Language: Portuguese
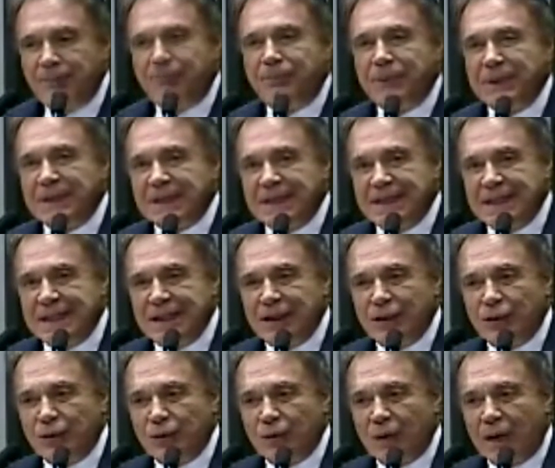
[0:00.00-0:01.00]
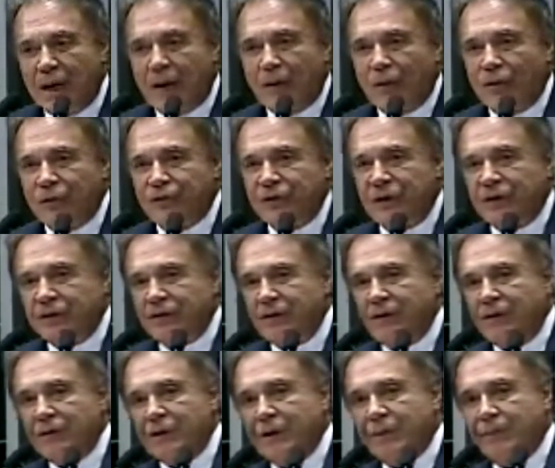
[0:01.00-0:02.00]
impedindo a
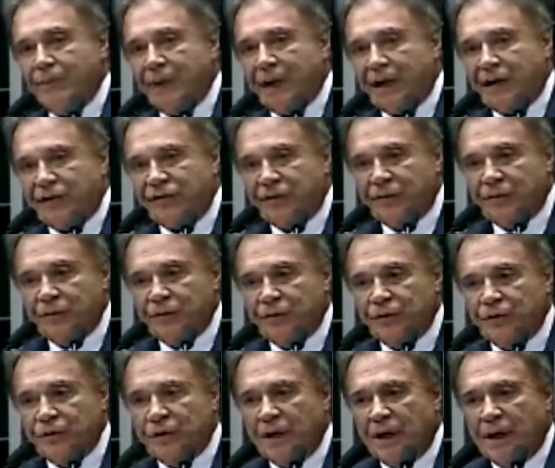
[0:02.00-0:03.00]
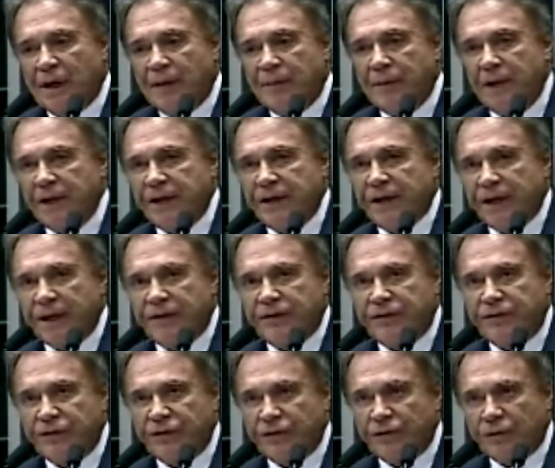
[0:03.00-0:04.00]
concessão de empréstimos
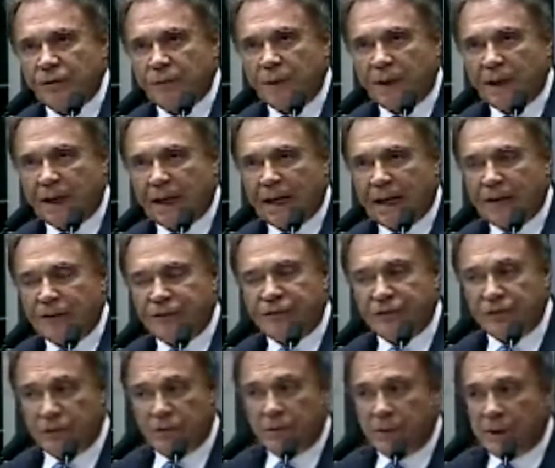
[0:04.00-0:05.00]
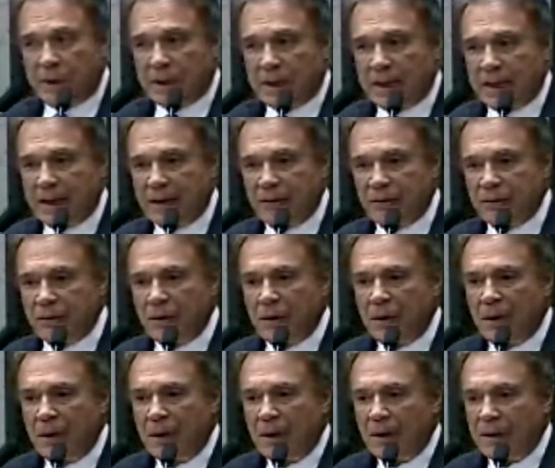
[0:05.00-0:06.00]
mediante sigilo bancário. Sigilo bancário
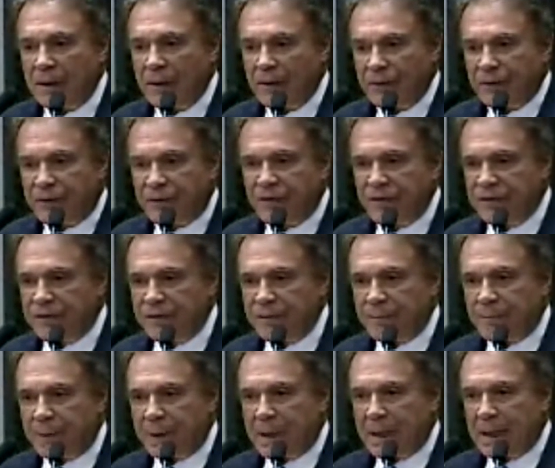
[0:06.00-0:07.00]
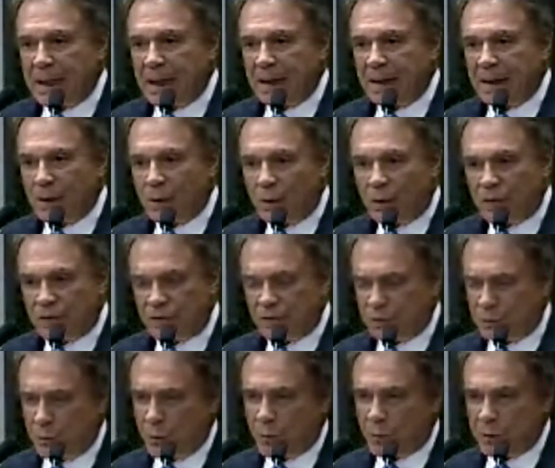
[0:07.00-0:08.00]
não existe para
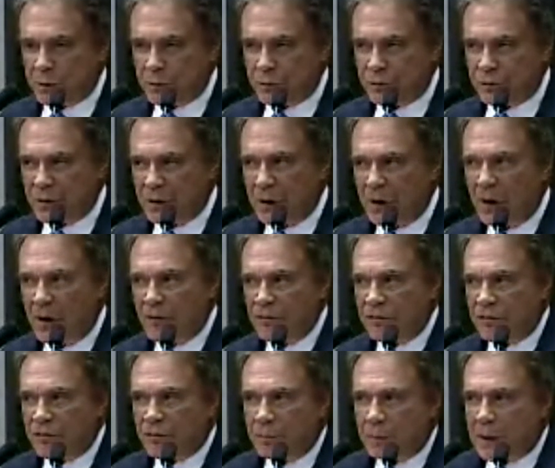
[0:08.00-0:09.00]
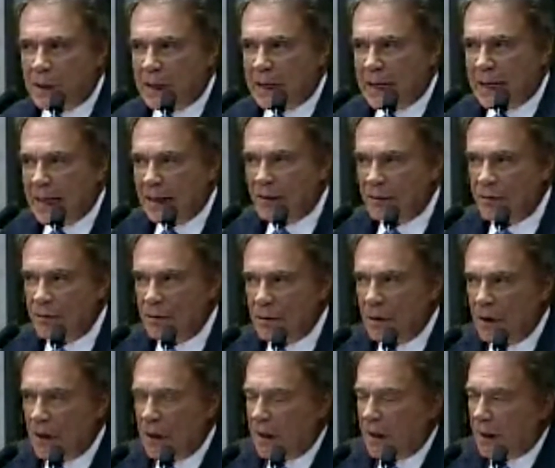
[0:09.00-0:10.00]
negócios públicos. Sigilo
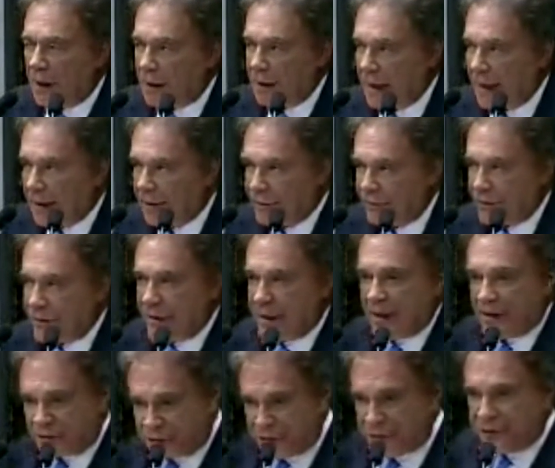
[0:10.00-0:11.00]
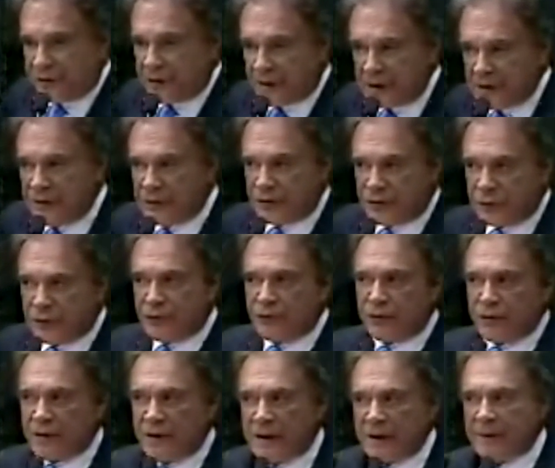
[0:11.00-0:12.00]
bancário deve existir, isto
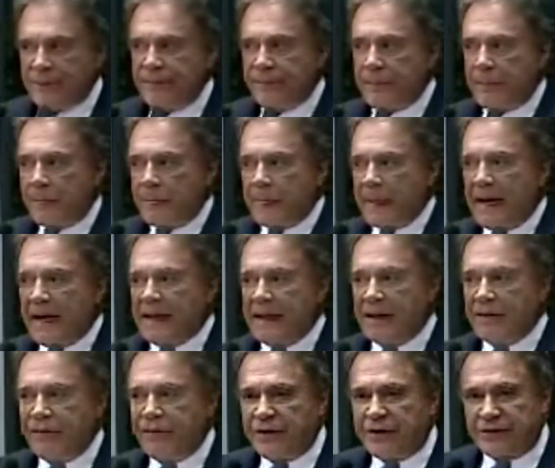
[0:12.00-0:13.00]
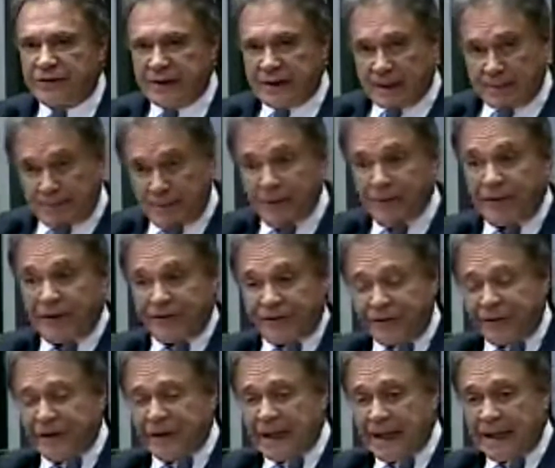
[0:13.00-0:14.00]
sim, em defesa da
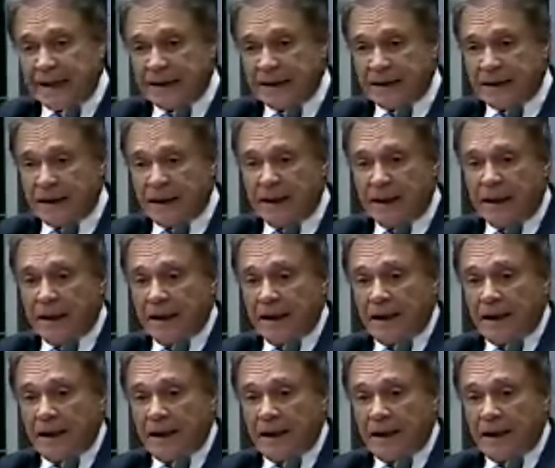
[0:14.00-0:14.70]
privacidade